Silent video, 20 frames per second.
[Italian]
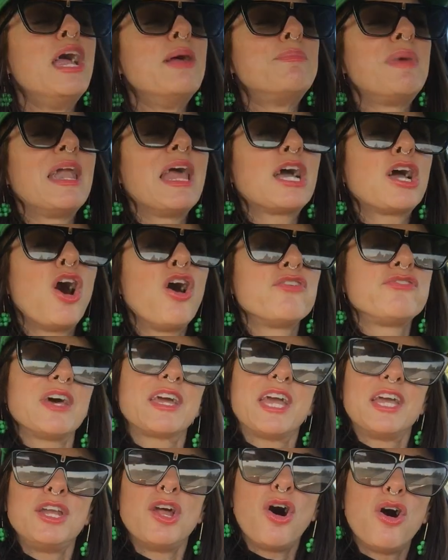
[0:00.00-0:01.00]
ma la cosa
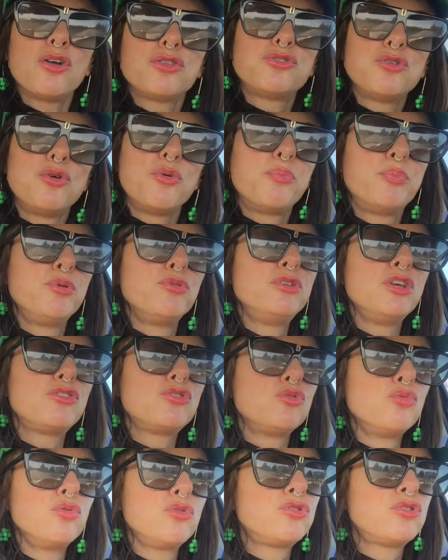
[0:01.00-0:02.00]
che noto più di
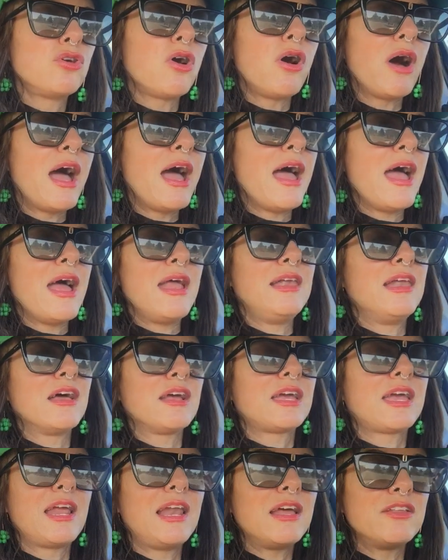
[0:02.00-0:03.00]
tutto è
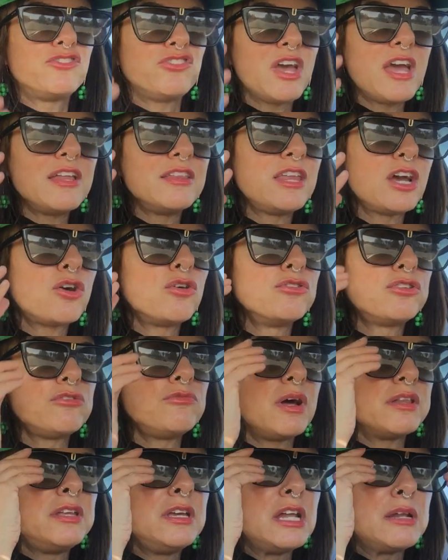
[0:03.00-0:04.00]
la, che la gente
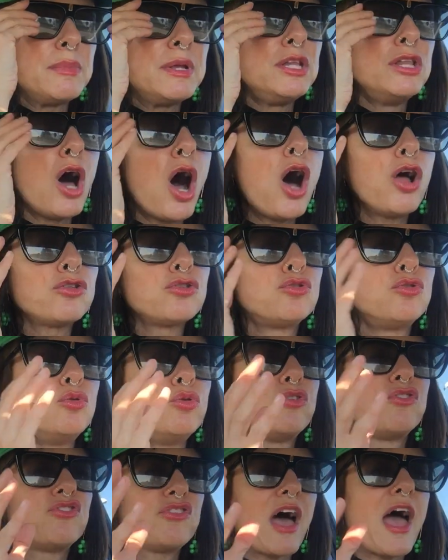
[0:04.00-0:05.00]
continua a dirmi no,
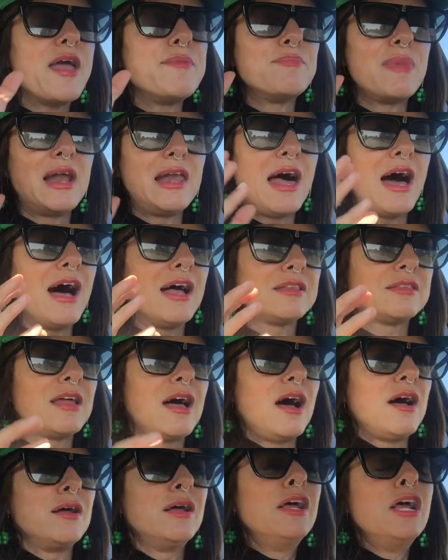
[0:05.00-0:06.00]
tu sei
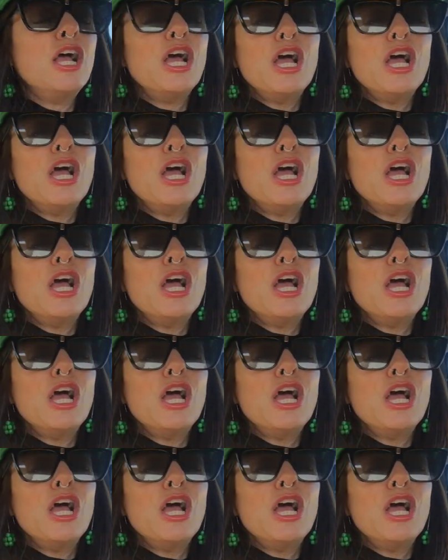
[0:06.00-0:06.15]
malata